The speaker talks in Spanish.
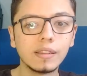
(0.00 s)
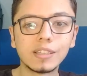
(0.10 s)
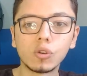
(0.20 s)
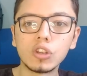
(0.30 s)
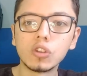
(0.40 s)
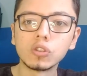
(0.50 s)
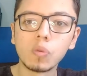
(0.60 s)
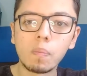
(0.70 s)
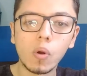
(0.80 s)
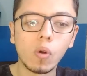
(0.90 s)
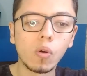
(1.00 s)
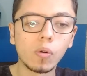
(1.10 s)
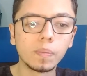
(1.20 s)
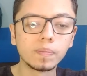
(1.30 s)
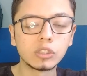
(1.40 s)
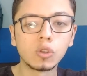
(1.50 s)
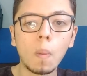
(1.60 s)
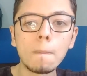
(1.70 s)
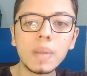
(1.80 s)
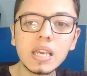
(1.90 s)
de sonidos un poco
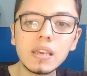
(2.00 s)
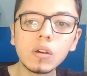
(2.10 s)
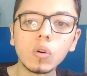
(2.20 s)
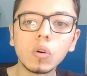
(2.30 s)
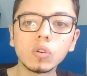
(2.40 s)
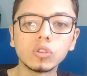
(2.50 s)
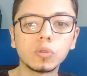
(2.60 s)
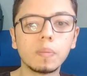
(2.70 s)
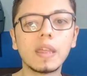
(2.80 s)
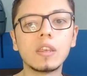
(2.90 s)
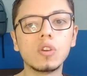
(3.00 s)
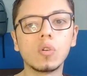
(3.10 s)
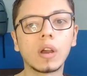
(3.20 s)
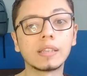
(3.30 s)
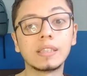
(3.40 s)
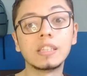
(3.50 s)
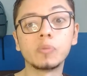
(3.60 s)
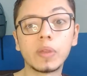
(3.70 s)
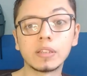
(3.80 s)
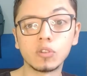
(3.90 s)
sombríos, medio casi de
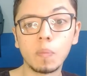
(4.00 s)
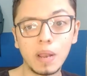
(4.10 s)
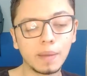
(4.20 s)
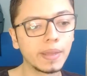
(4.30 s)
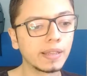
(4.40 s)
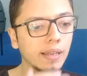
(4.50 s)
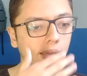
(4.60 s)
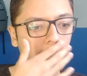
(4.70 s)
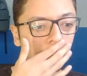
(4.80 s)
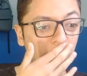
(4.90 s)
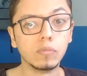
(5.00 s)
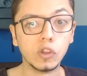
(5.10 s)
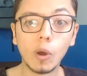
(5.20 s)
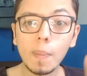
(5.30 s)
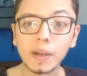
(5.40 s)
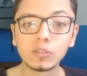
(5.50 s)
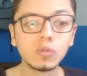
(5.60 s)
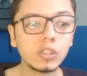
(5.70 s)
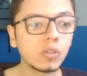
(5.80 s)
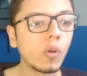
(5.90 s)
inspiración black metalera. No me parece
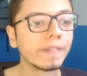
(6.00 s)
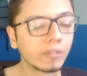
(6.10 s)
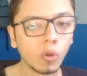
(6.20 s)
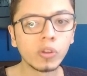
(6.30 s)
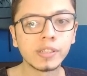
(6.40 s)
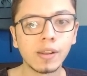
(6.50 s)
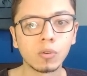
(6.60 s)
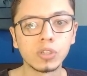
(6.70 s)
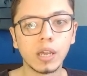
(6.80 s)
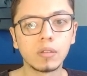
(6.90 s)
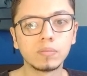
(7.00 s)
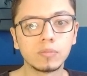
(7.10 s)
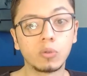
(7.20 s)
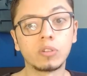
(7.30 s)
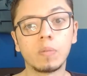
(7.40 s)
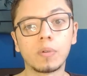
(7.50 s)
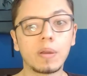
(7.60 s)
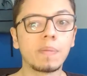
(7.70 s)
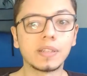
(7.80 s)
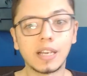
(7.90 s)
un disco del todo desarrollado, sobre todo
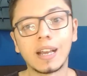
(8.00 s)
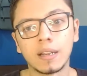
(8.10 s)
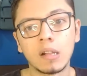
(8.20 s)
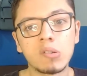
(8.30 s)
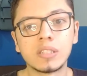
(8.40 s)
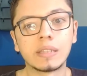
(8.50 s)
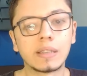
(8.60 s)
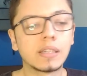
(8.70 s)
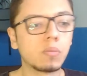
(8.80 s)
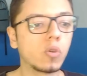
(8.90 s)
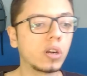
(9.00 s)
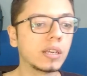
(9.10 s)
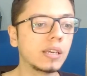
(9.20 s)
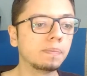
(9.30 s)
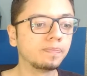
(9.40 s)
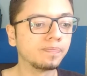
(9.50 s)
porque me parece cargado hacia atrás Monarchy,